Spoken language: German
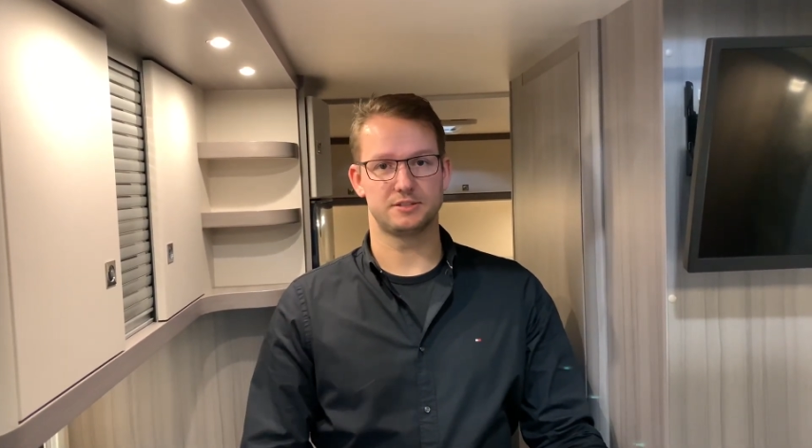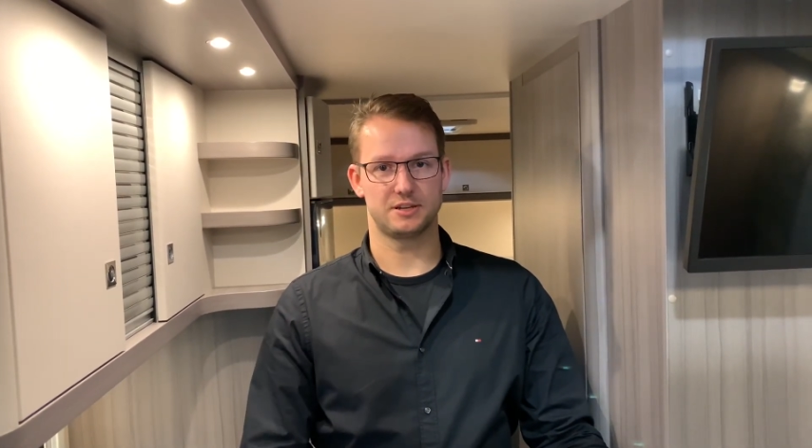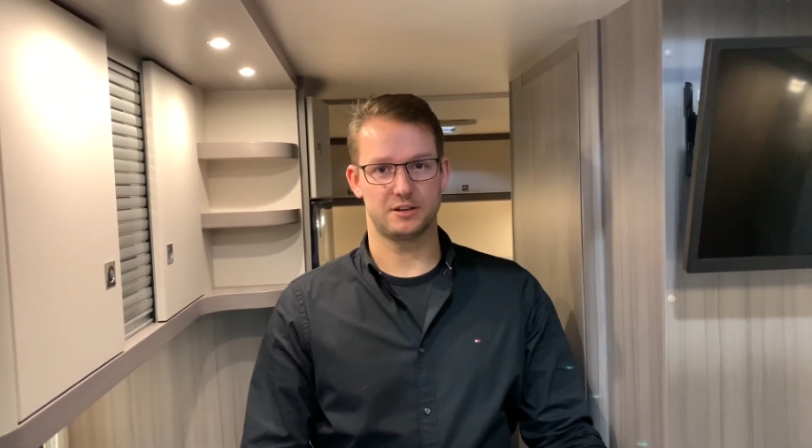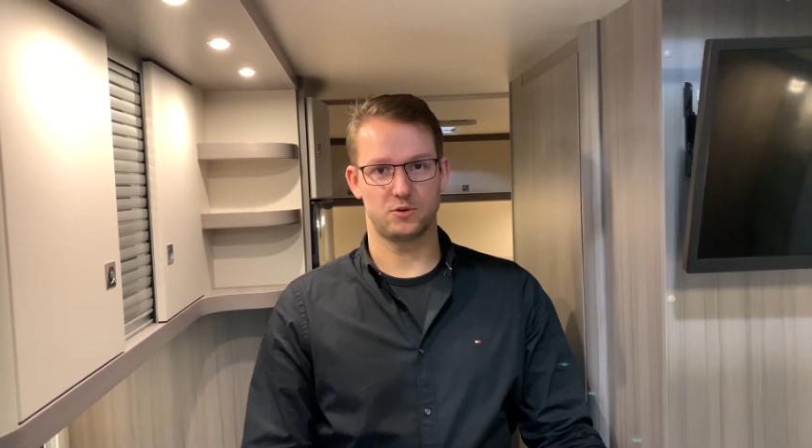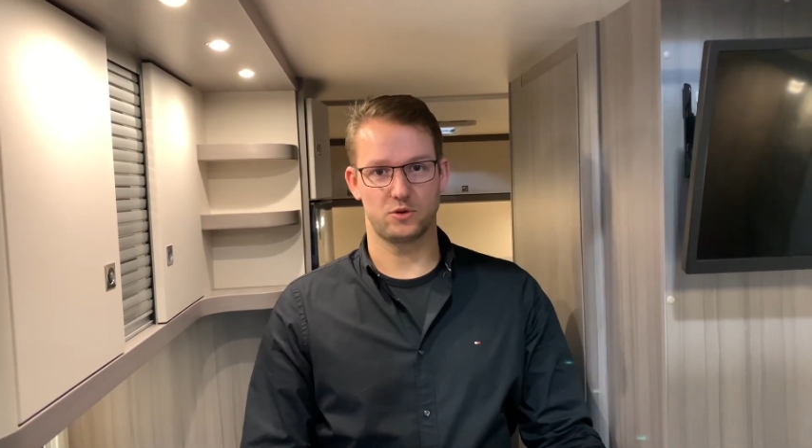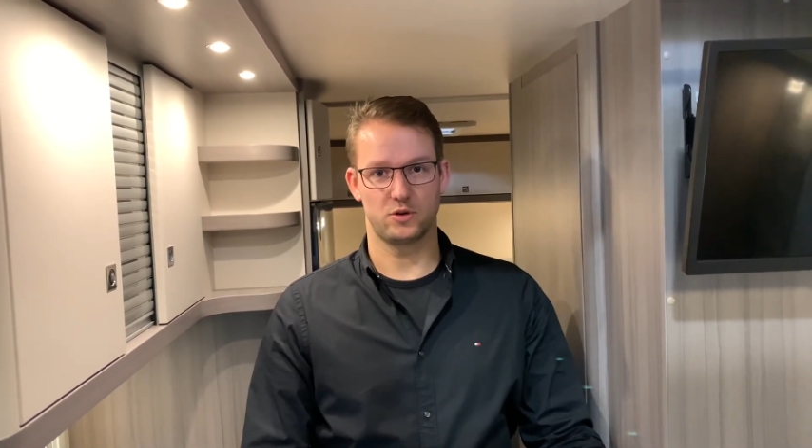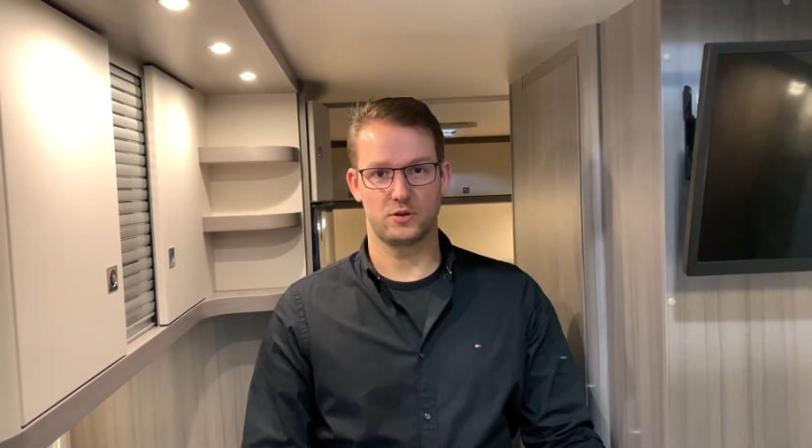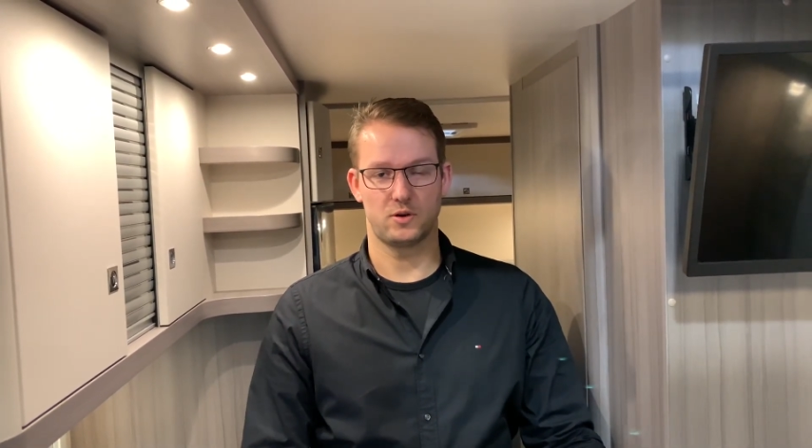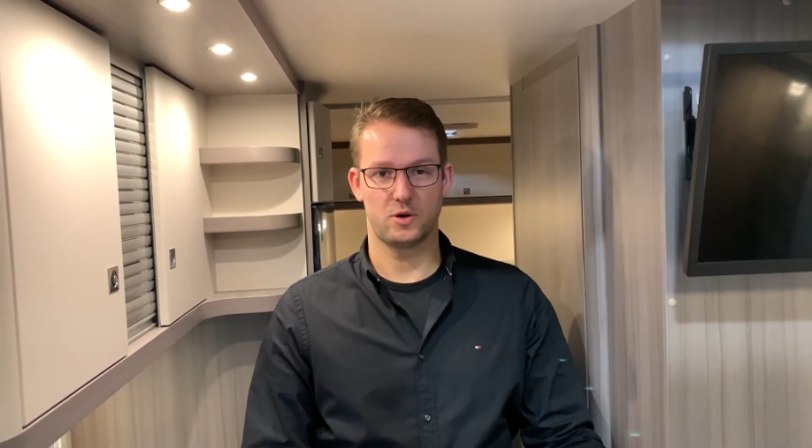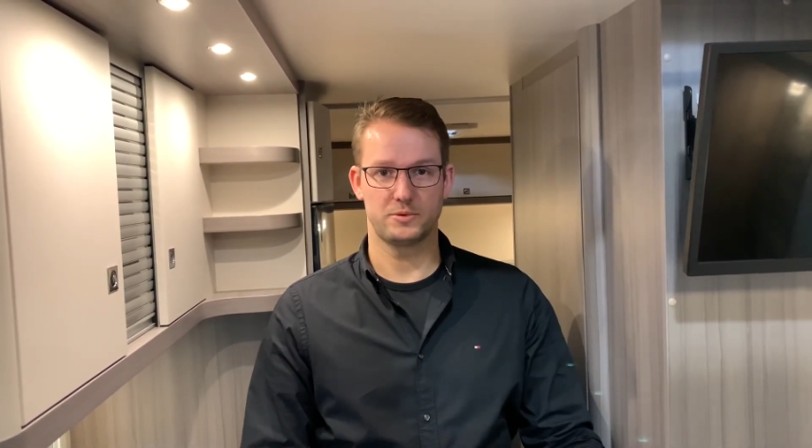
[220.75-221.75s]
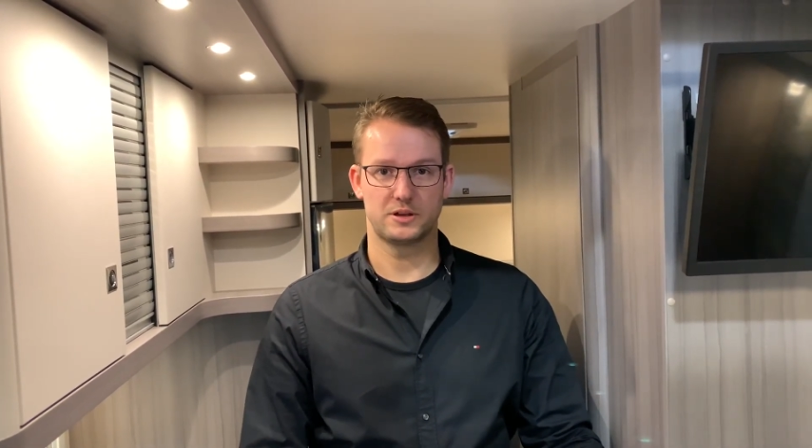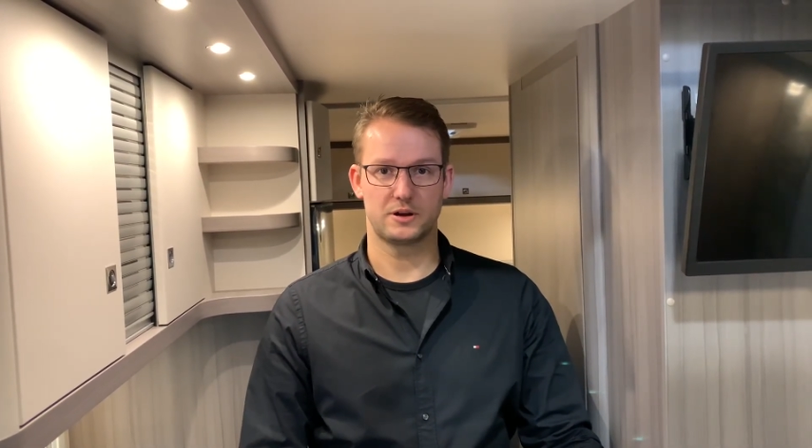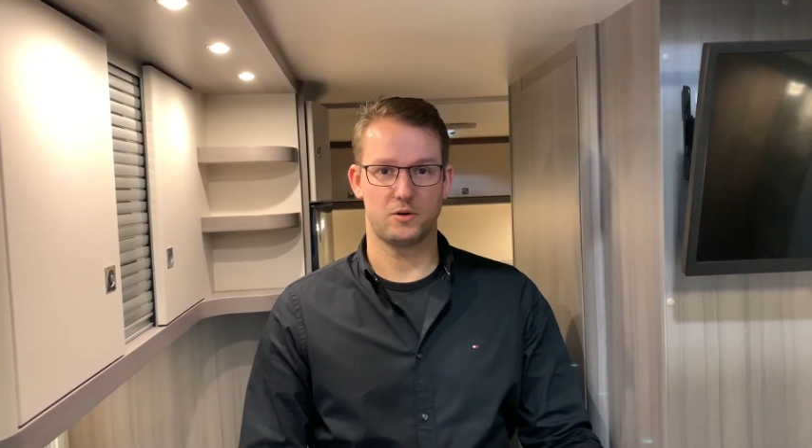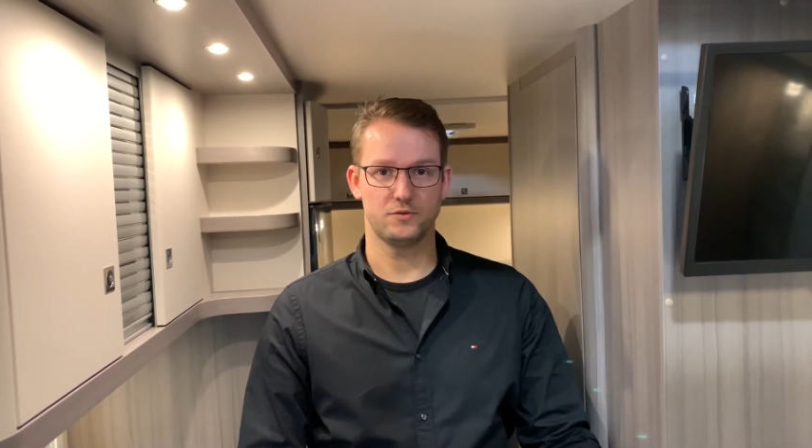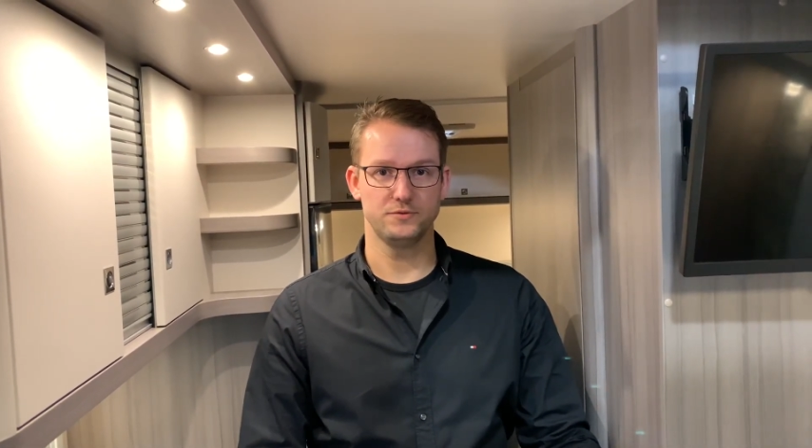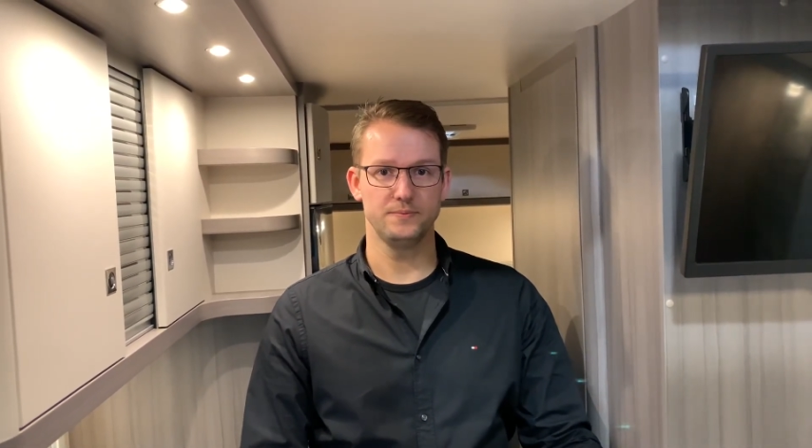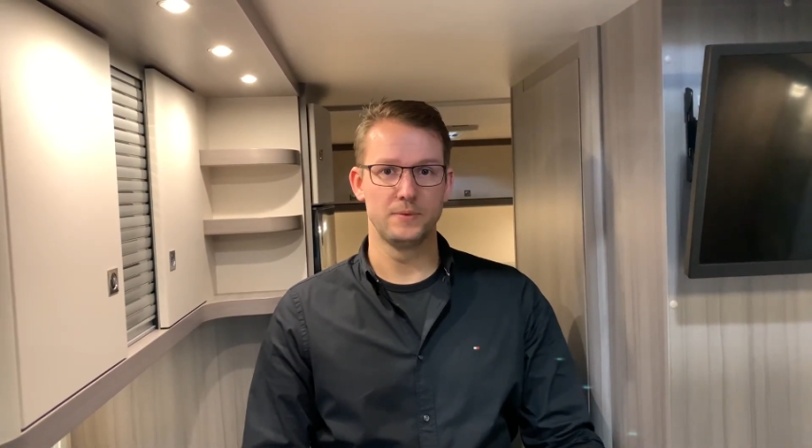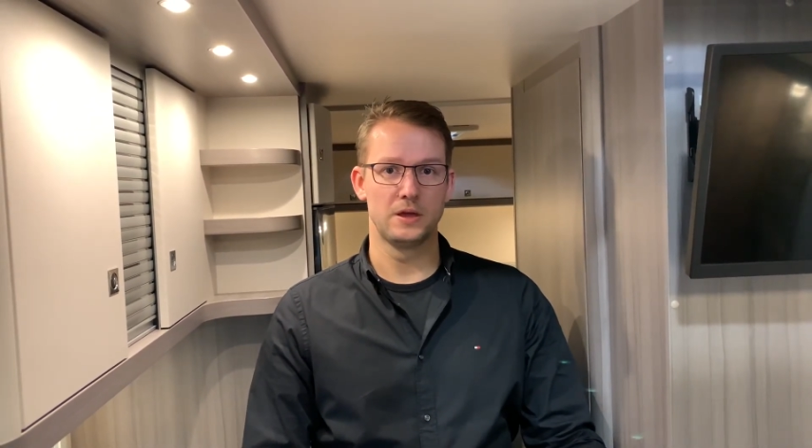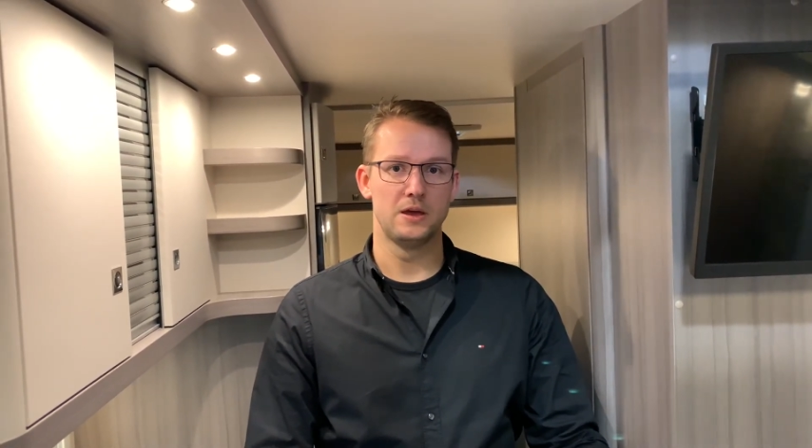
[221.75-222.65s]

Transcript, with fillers: sich einen neuen Hobby kaufen,